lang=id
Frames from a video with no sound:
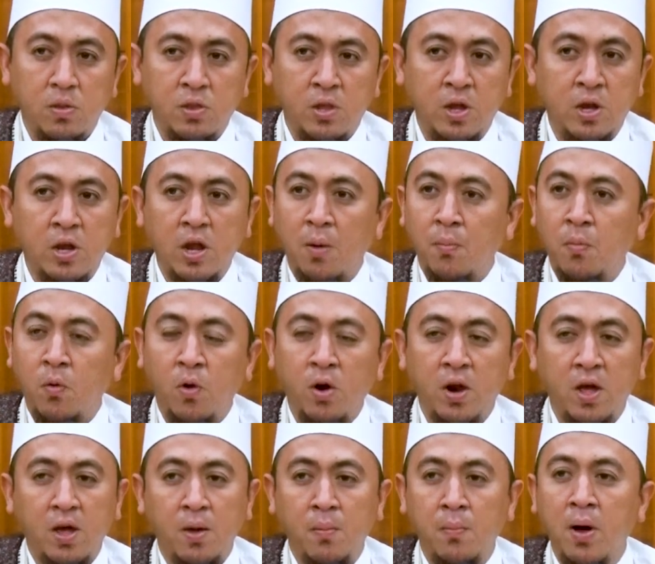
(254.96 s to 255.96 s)
tidak
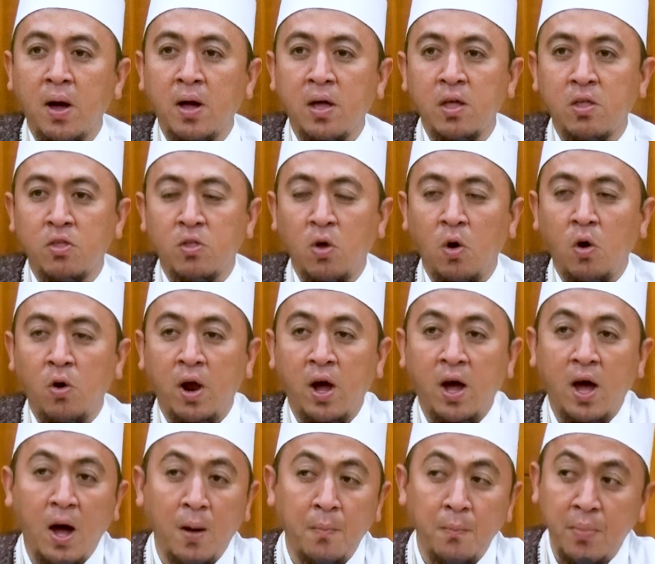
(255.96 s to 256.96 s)
boleh bagi
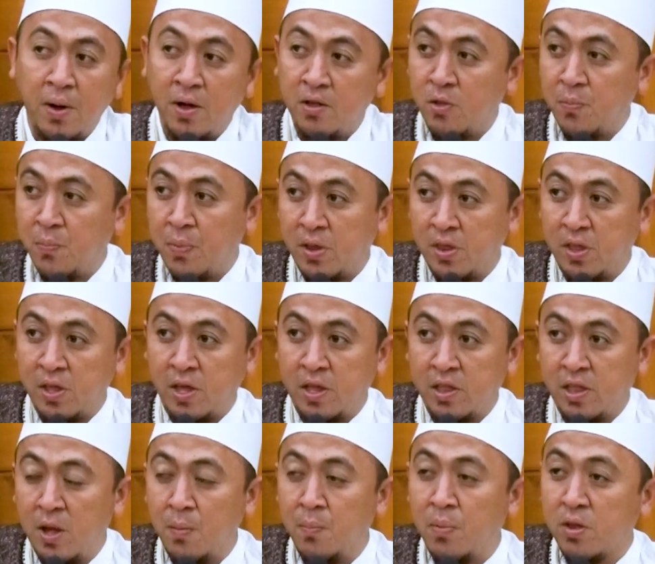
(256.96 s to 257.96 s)
seorang hamba seperti
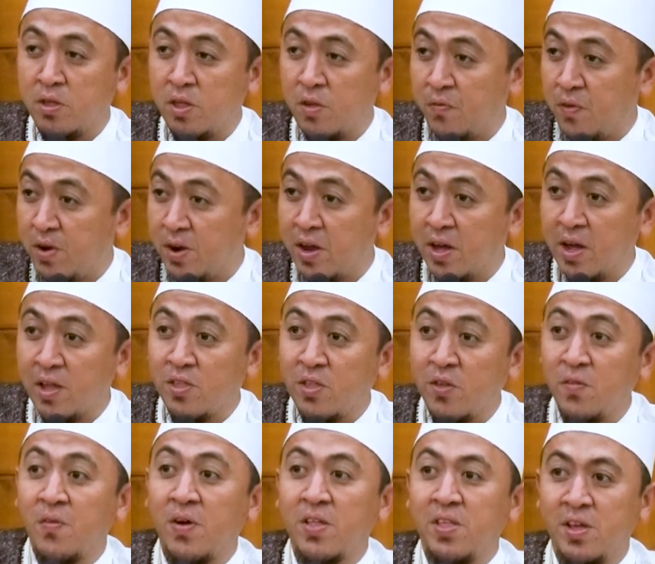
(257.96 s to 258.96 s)
kita bersifat dengan
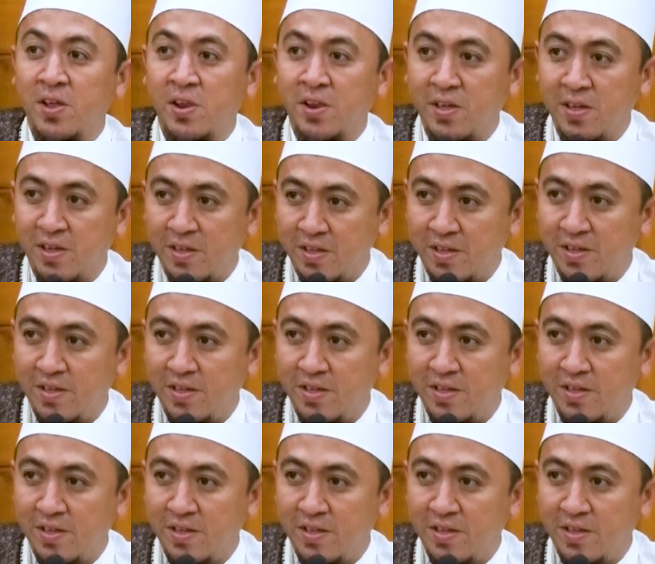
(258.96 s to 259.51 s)
sifat ini.